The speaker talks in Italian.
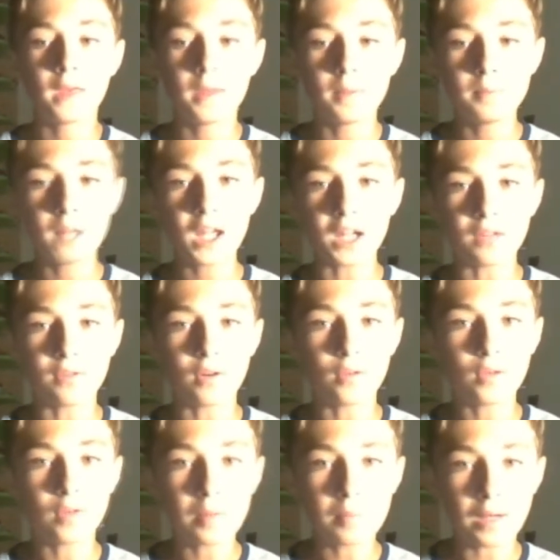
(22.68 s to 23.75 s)
mi arriva
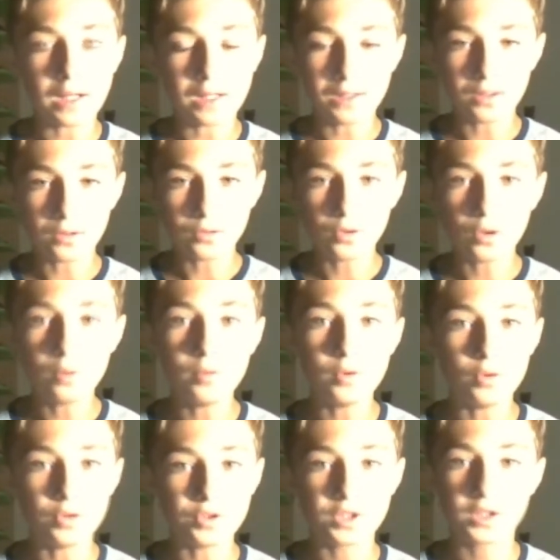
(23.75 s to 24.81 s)
una mail da Google
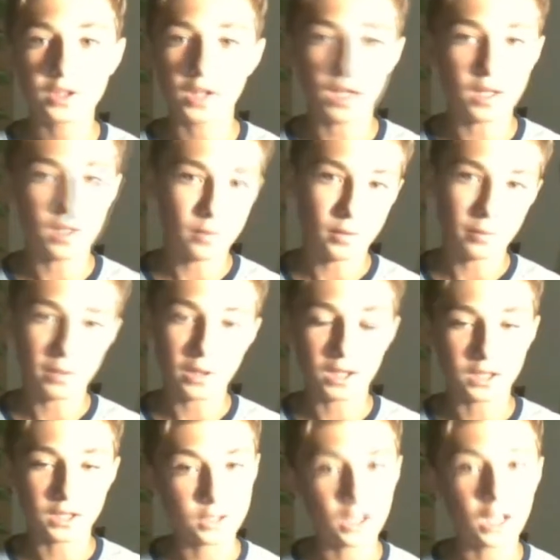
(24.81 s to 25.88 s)
News che è
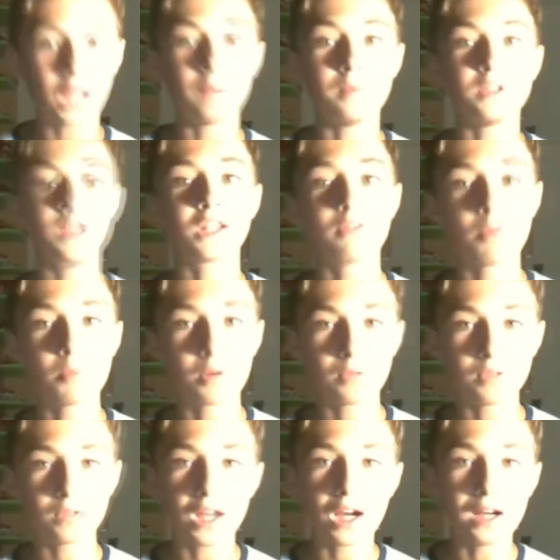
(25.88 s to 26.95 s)
un'applicazione che mi serve per
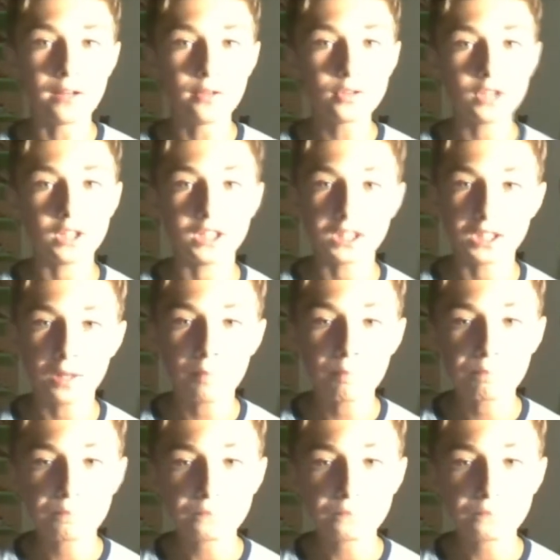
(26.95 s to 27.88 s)
vedere le notizie